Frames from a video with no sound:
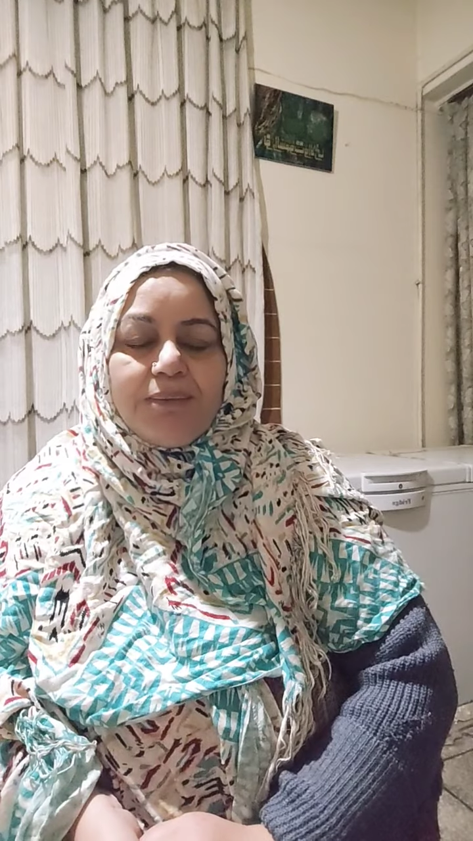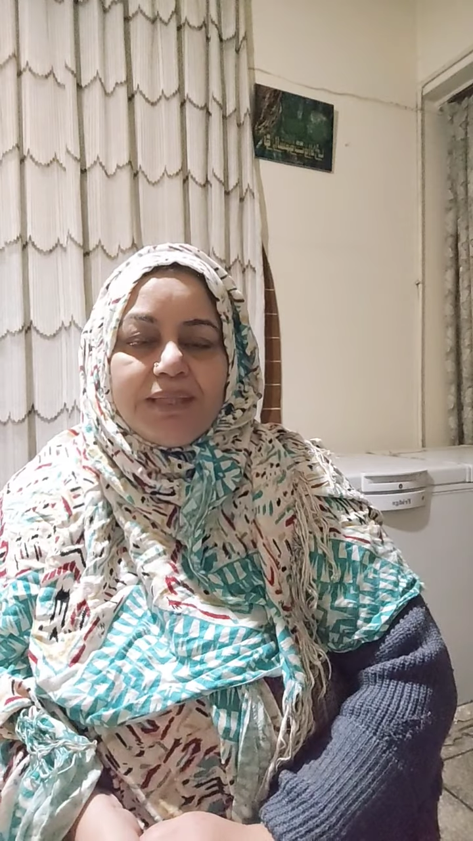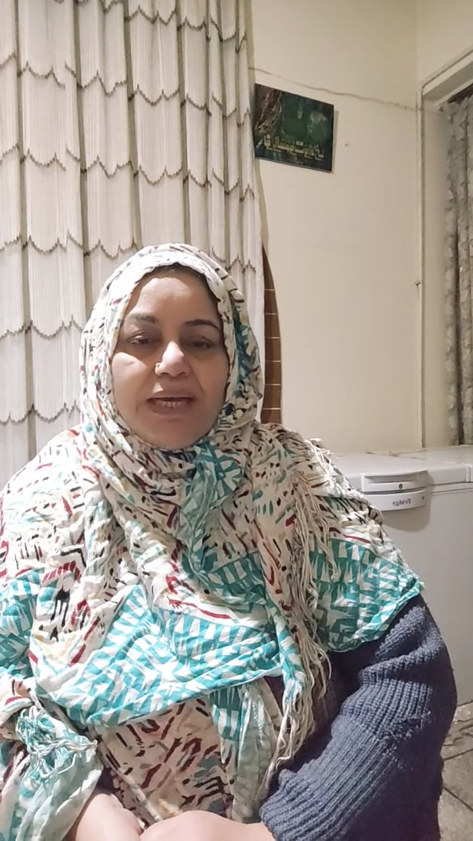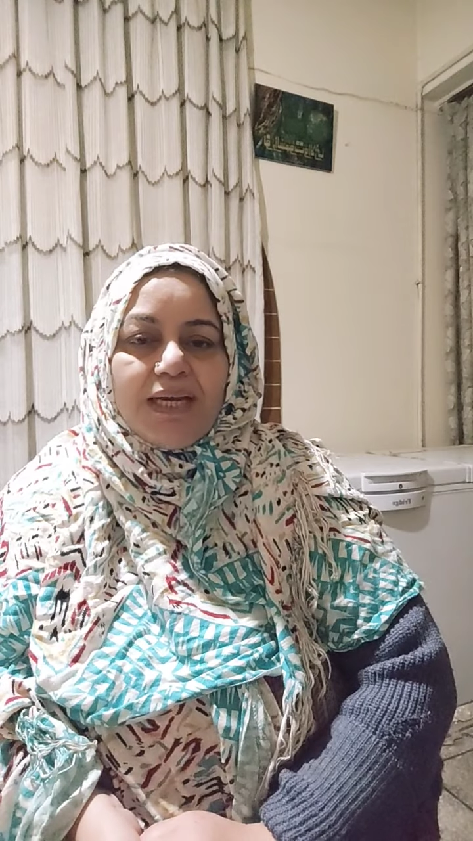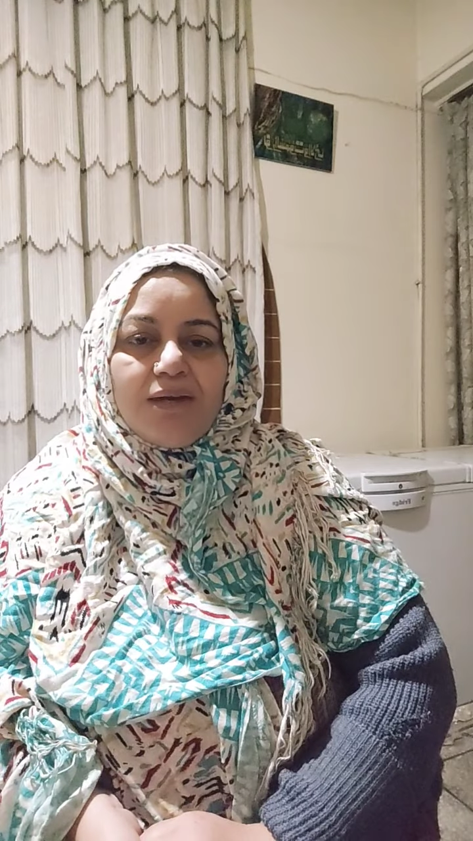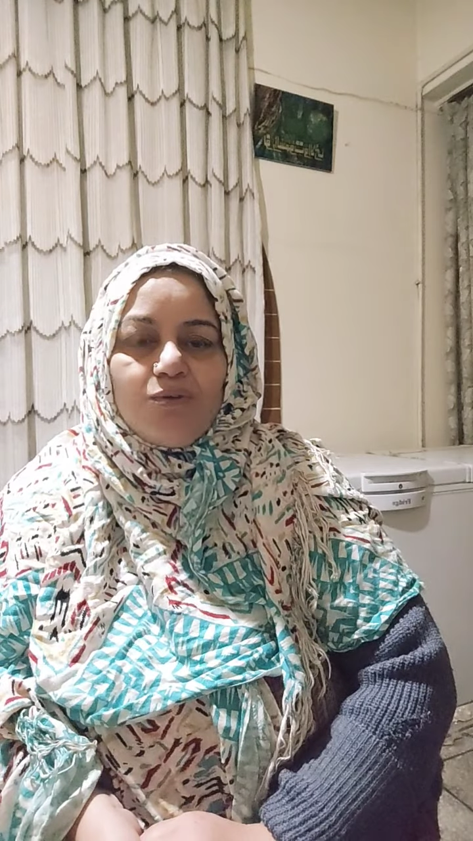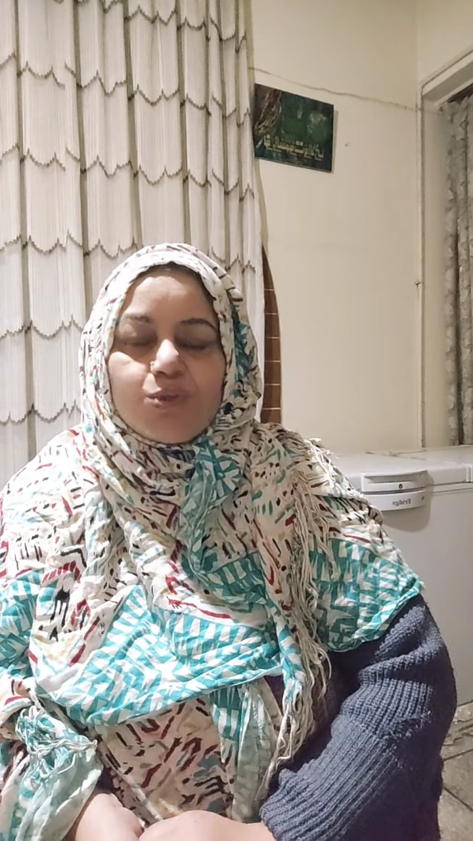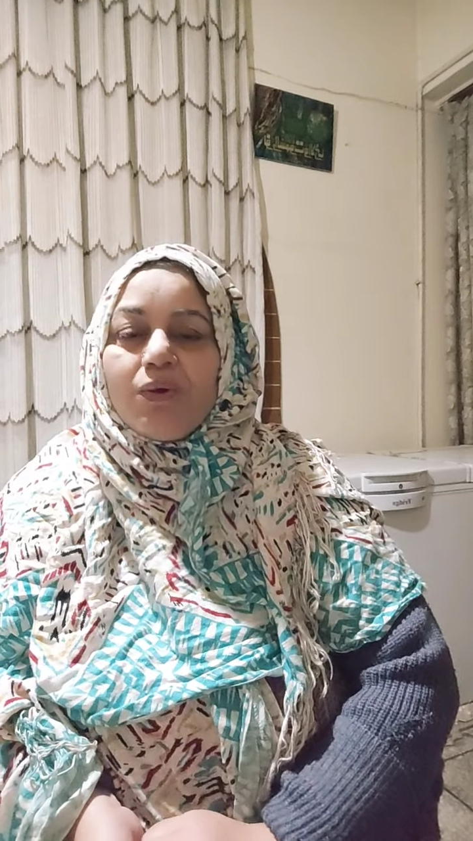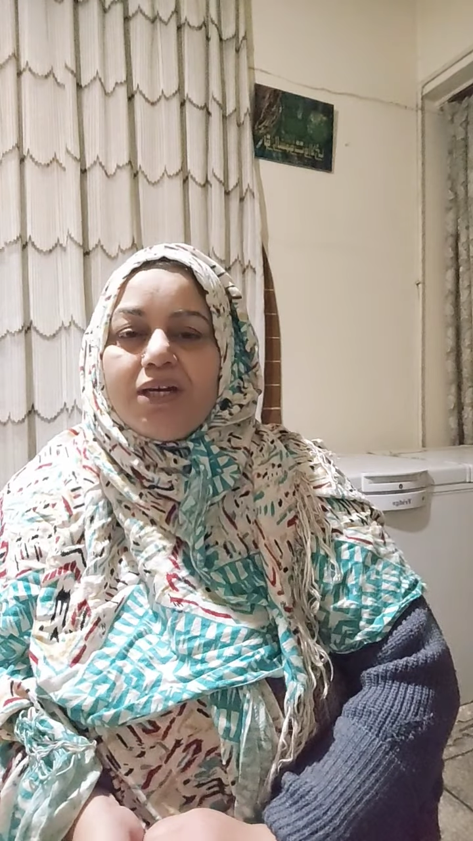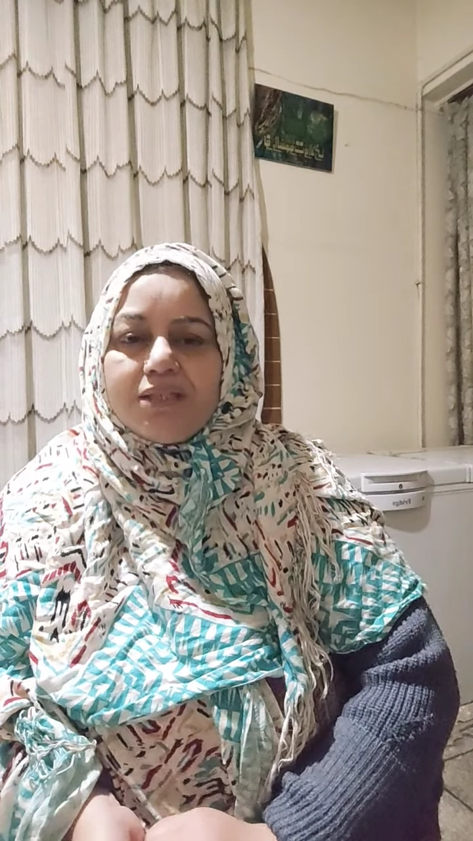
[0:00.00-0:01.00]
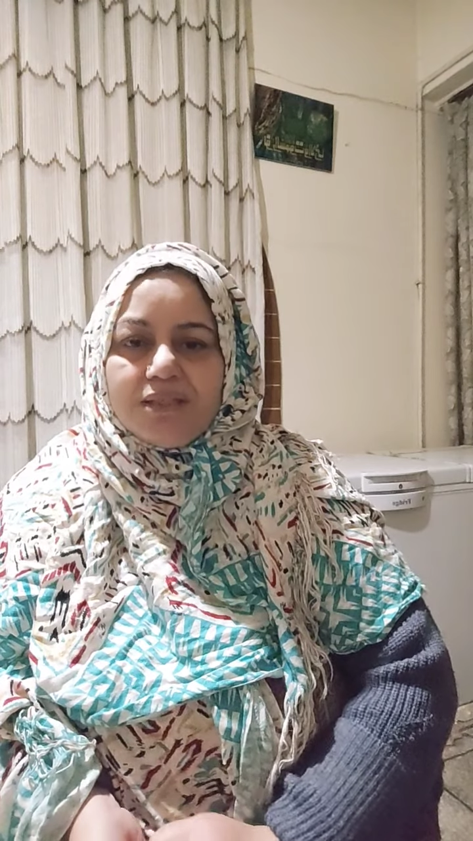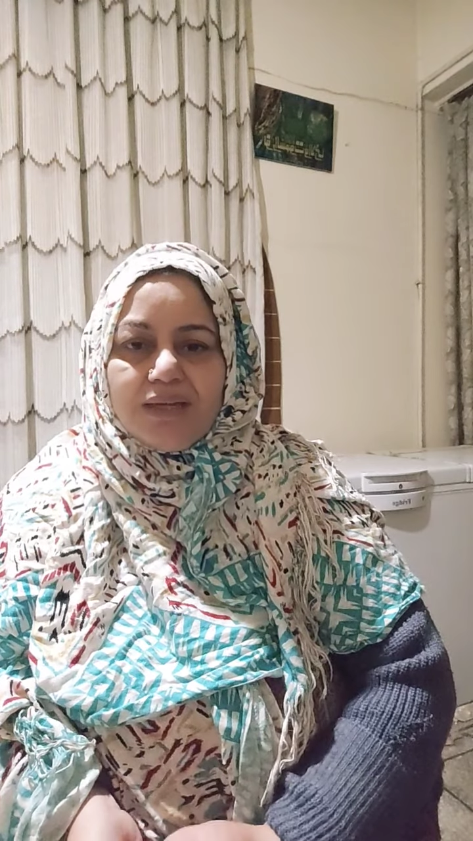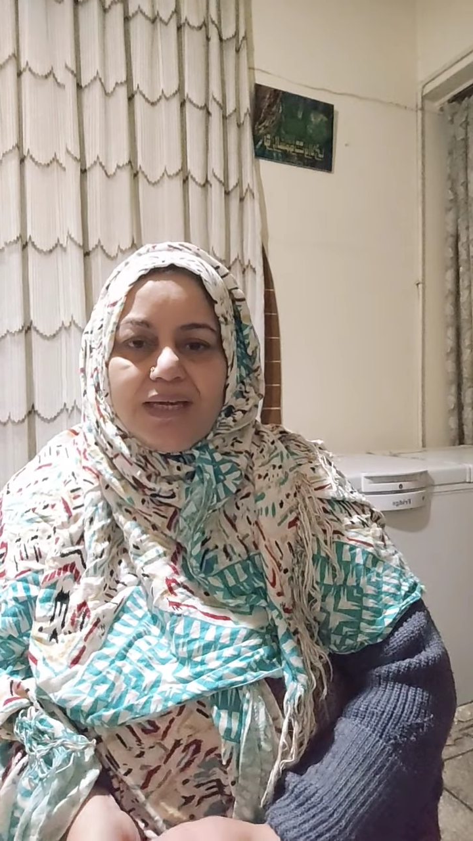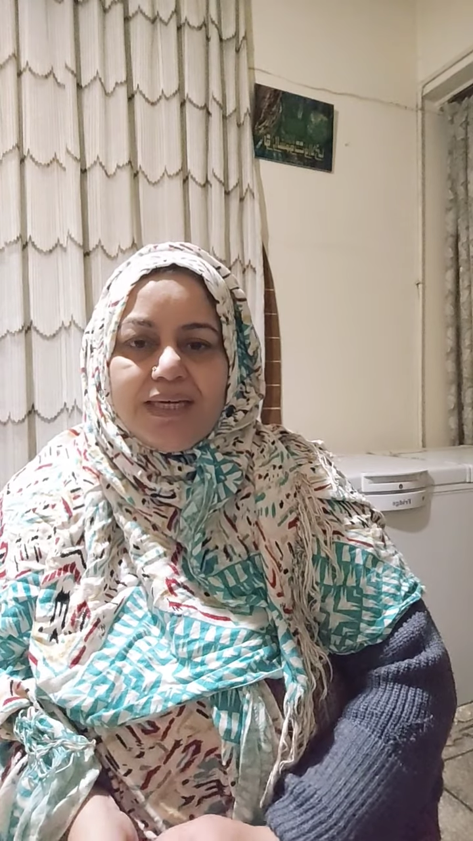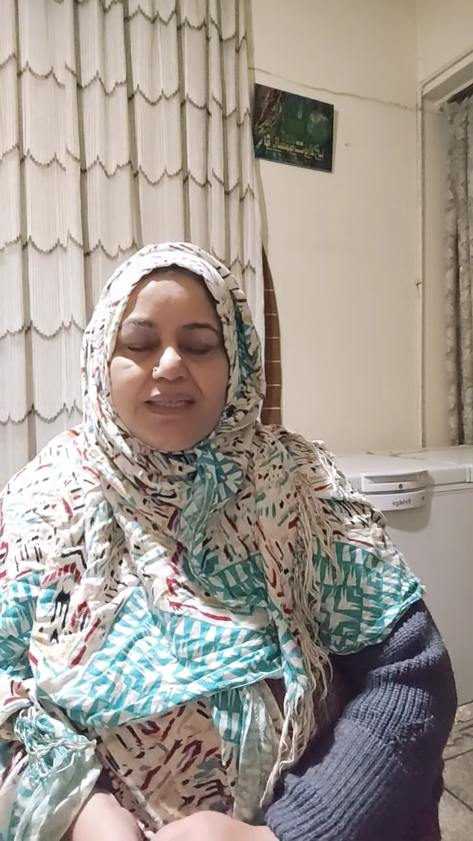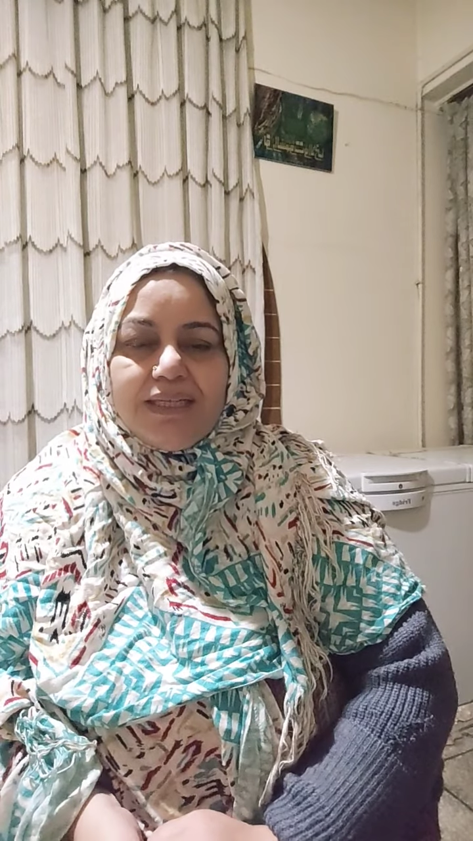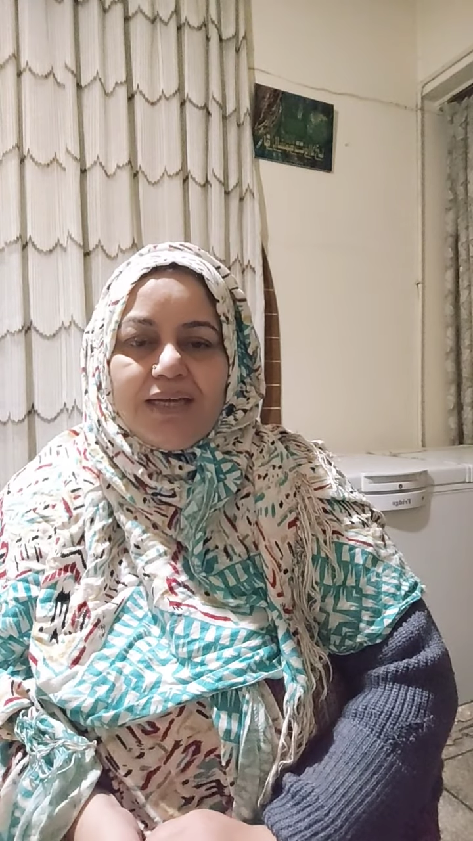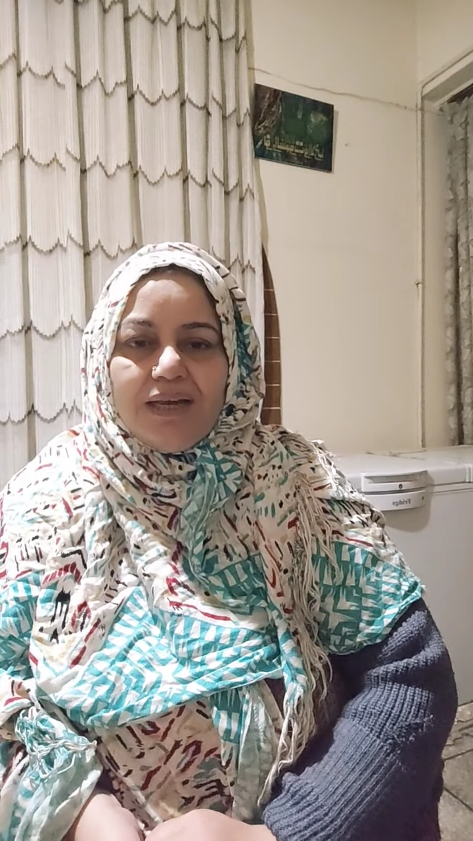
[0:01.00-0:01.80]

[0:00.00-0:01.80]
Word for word: बताया उस वक़्त खैर ये